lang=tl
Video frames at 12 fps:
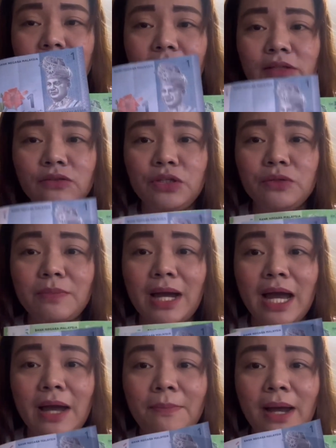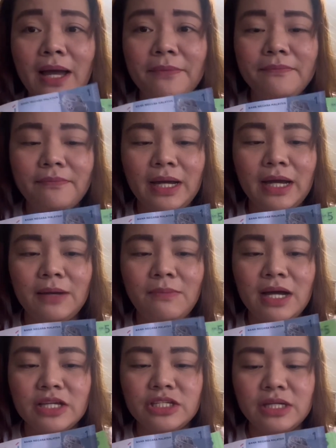Ito yung mahaba.
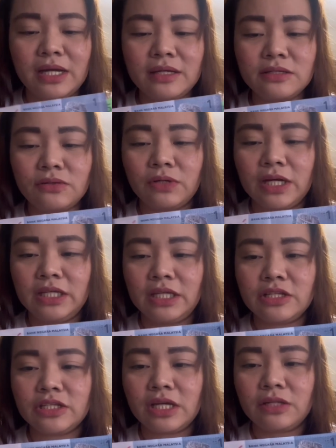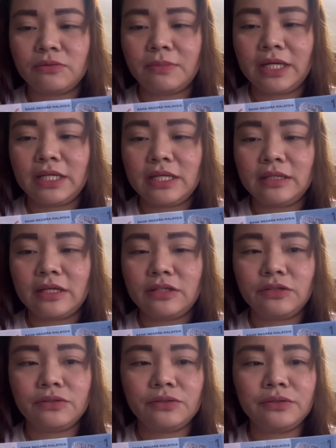Mahaba siya. So, ganyan siya na makikita
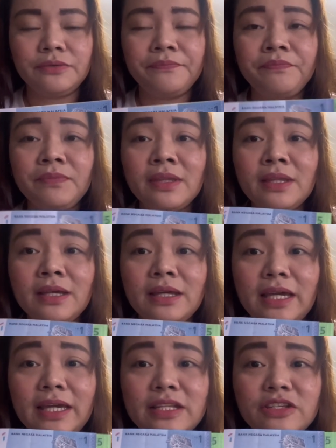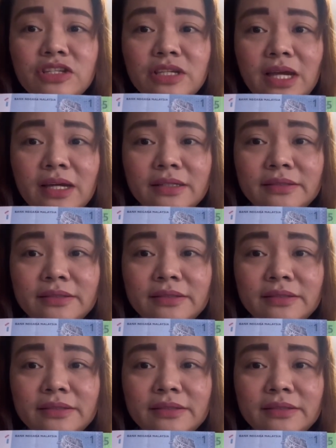nyo. Ayan siya.